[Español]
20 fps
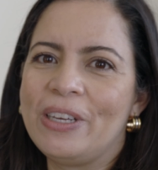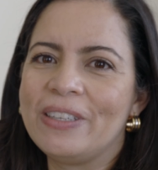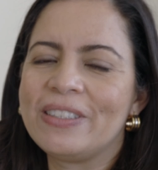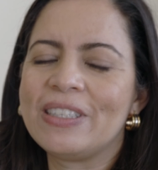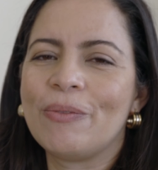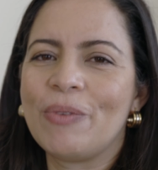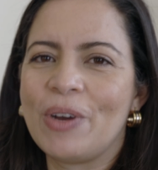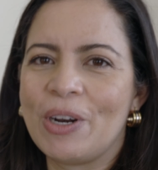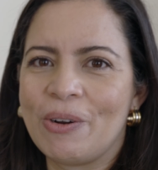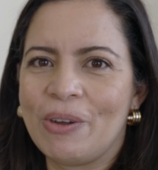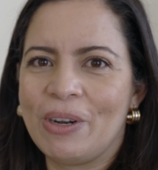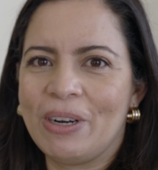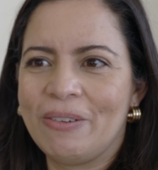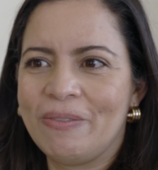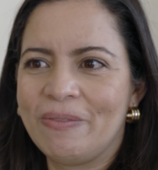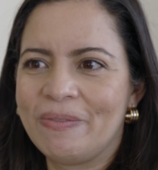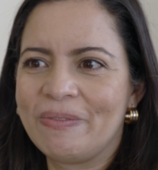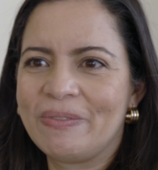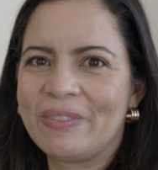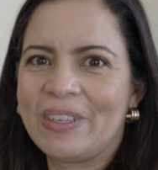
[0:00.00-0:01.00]
dice, bueno,
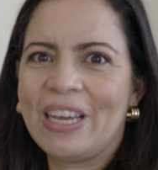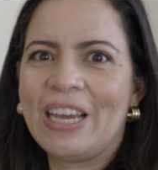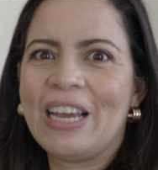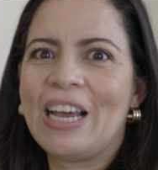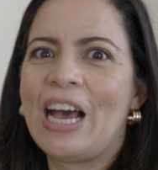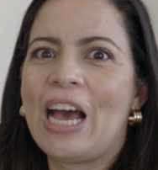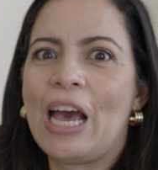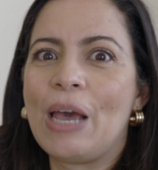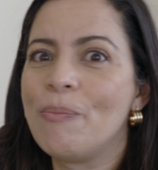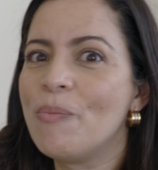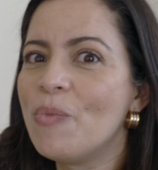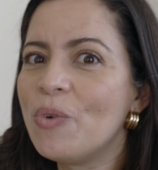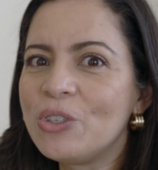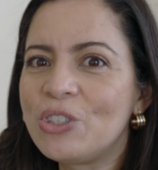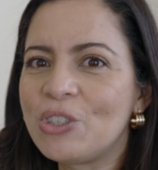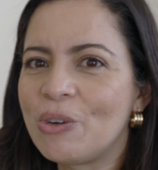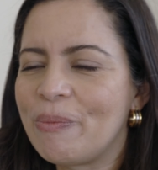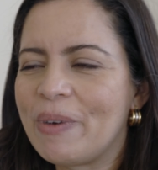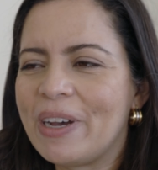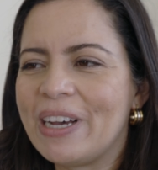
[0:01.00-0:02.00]
hay
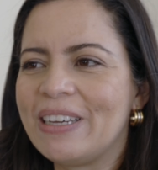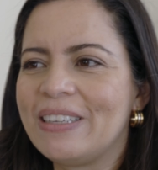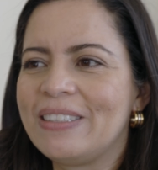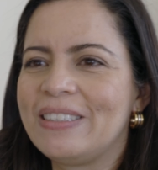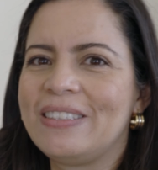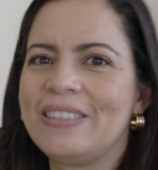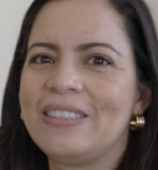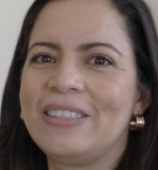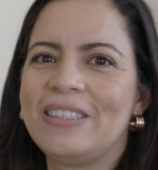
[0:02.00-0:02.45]
mucho más